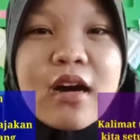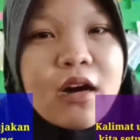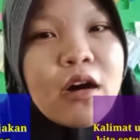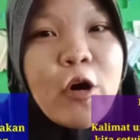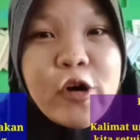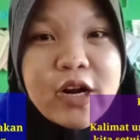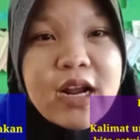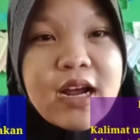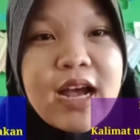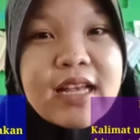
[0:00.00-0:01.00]
E,
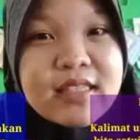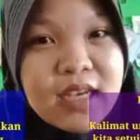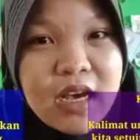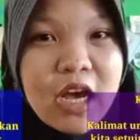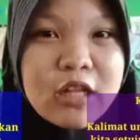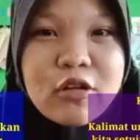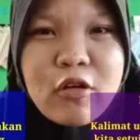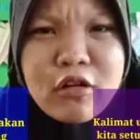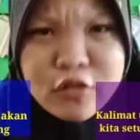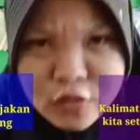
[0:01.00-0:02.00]
orang ajak
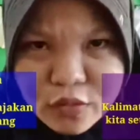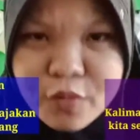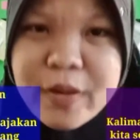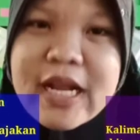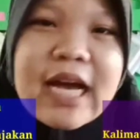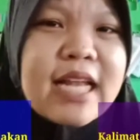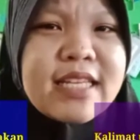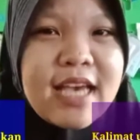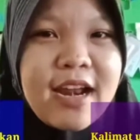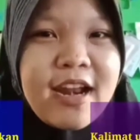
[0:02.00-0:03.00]
atau orang suruh pada
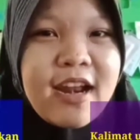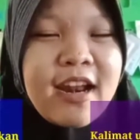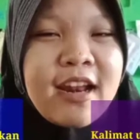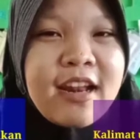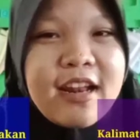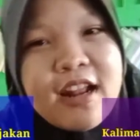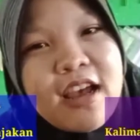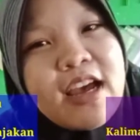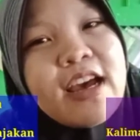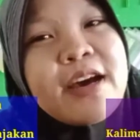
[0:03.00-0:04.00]
kalian.
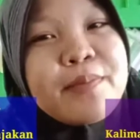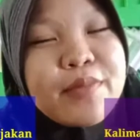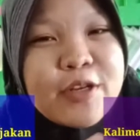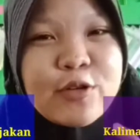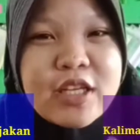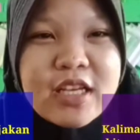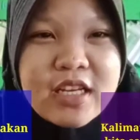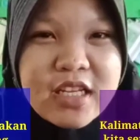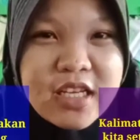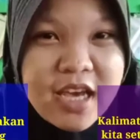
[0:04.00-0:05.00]
Nah, berikut
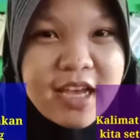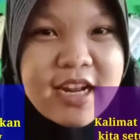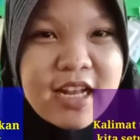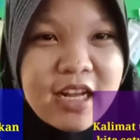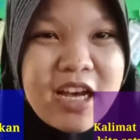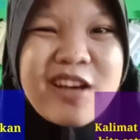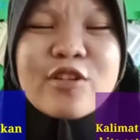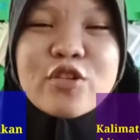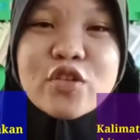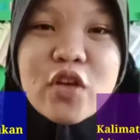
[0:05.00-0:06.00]
ini adalah
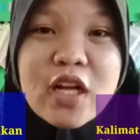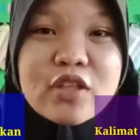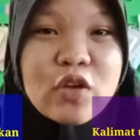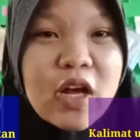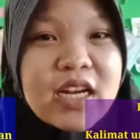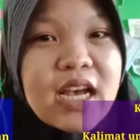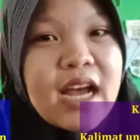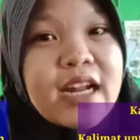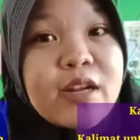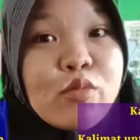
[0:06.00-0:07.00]
soal-soal yang
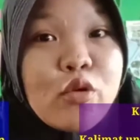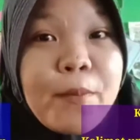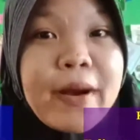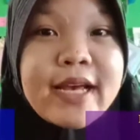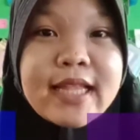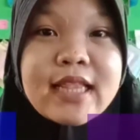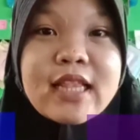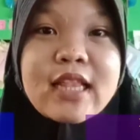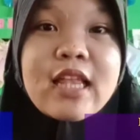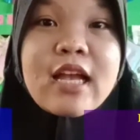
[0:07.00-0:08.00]
ada di buku paket.
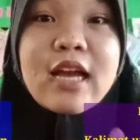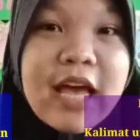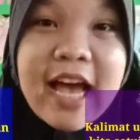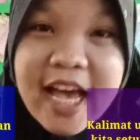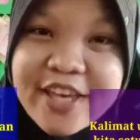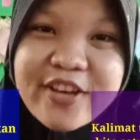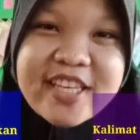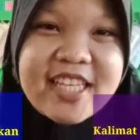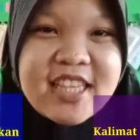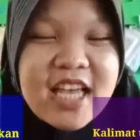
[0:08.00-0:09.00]

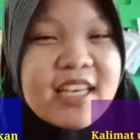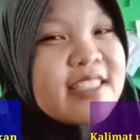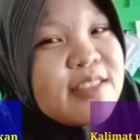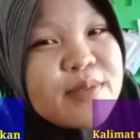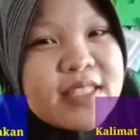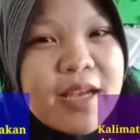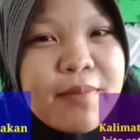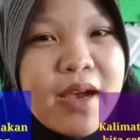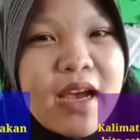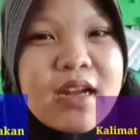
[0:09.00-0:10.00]
Ayo kita isi
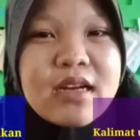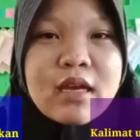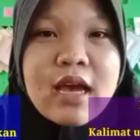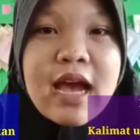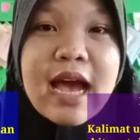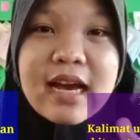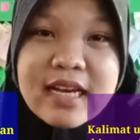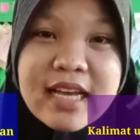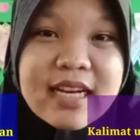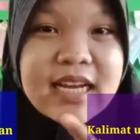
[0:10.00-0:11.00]
bersama
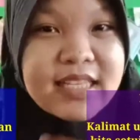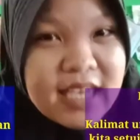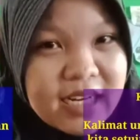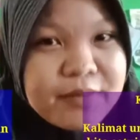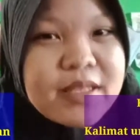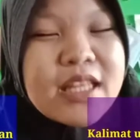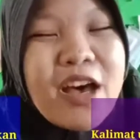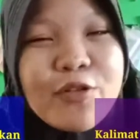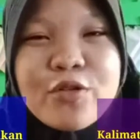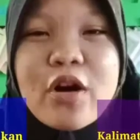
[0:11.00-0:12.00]
agar kalian lebih
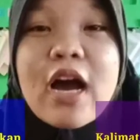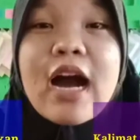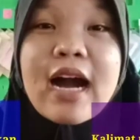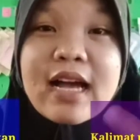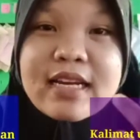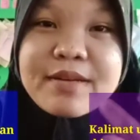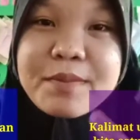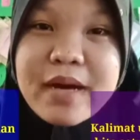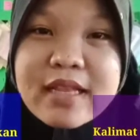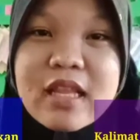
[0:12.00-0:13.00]
tahu
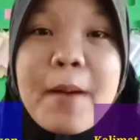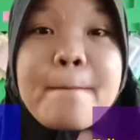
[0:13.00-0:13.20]
kalimat